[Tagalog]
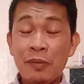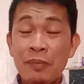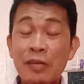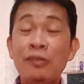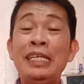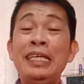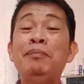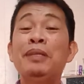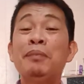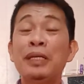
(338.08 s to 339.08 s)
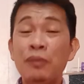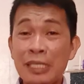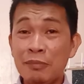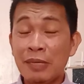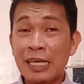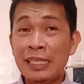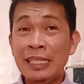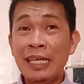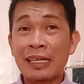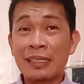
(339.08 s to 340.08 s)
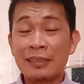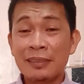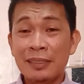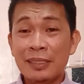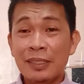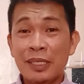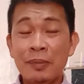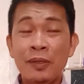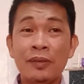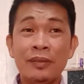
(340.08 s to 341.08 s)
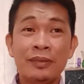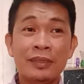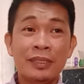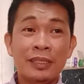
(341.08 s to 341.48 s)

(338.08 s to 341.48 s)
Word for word: Opo, mayroong lihim na manual yung mga elder. Opo.